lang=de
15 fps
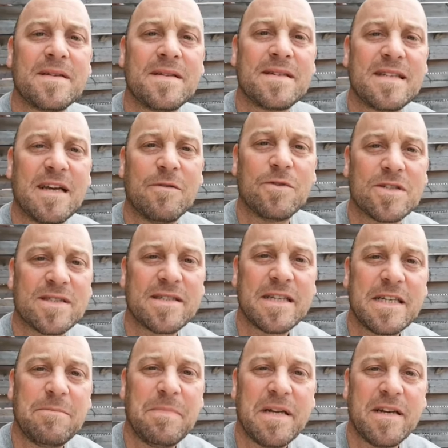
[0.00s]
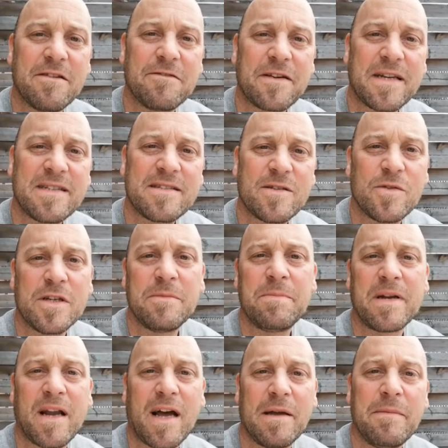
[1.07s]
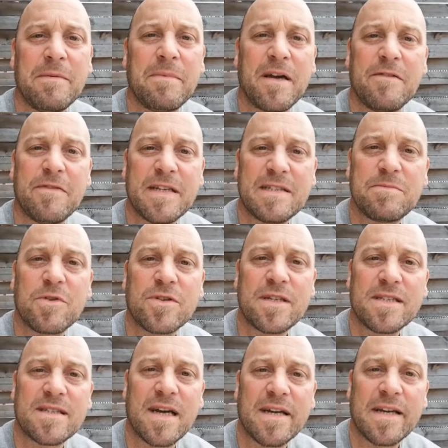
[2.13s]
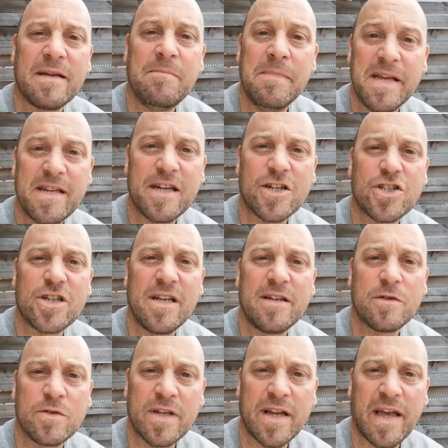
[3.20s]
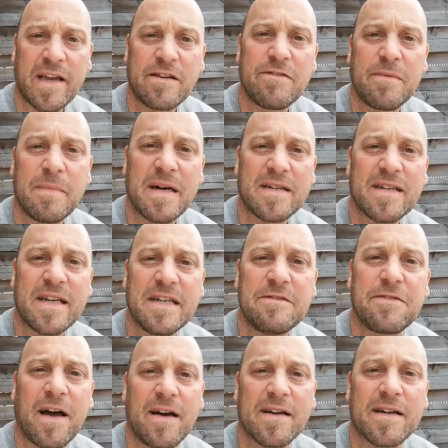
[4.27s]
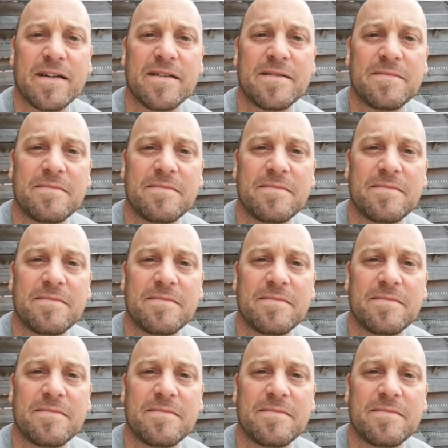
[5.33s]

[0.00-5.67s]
Servus, ich bin der Fritz und ich betreibe bei Facebook die Seite Milchtankstellen und Direktvermarkter in Franken.